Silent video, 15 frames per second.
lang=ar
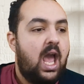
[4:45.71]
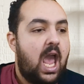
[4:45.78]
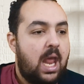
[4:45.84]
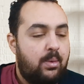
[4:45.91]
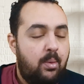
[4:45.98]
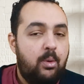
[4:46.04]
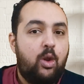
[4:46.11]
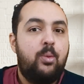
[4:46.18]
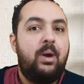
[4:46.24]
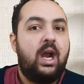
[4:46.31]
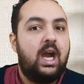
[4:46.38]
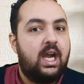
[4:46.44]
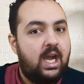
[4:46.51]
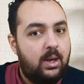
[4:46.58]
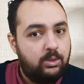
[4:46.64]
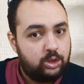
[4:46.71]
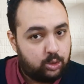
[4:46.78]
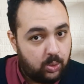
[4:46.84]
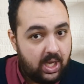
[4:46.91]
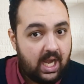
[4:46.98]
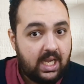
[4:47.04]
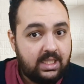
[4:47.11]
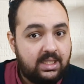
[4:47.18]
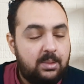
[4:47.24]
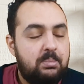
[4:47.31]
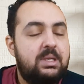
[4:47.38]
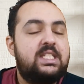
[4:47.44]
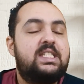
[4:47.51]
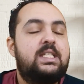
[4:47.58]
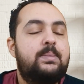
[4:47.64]
المهم يكون معاك اكونت واحد
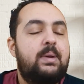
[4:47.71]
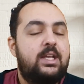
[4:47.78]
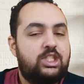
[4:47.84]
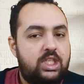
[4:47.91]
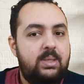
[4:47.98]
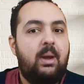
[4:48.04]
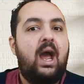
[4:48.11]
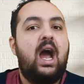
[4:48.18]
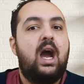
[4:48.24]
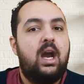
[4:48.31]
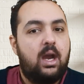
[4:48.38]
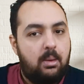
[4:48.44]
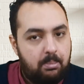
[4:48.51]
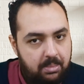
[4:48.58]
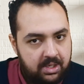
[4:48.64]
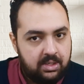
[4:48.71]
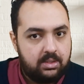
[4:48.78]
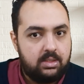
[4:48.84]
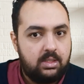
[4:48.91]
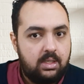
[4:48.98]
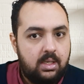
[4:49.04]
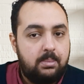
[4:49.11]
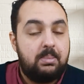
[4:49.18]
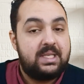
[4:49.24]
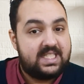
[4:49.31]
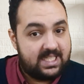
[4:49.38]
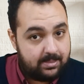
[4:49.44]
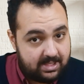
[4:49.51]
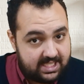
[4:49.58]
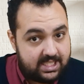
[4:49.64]
بس ماشي بحق ربنا
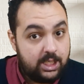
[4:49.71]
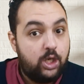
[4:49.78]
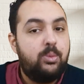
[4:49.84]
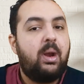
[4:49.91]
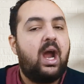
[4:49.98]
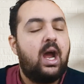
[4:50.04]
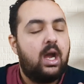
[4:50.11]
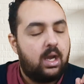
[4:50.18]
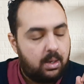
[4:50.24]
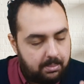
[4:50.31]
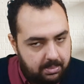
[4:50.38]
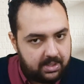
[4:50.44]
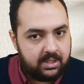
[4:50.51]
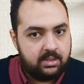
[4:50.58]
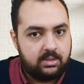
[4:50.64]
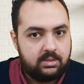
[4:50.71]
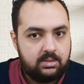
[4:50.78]
بس بتديره بحق ربنا